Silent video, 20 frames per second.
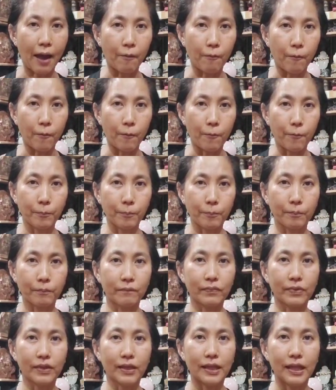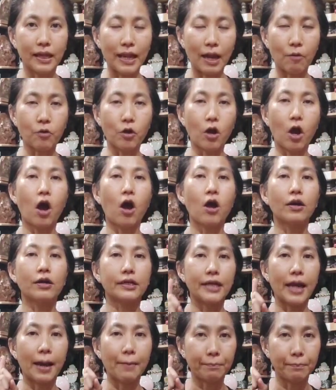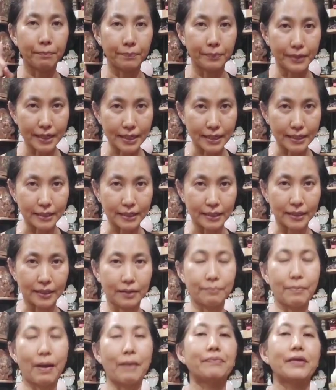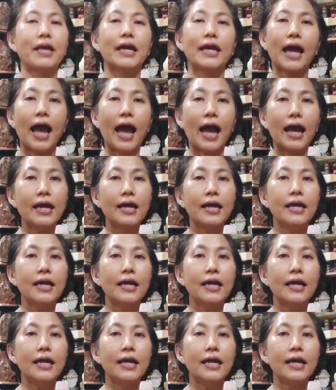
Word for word: วๆ แล้วเราก็นับหนึ่งแบบนี้ค่ะ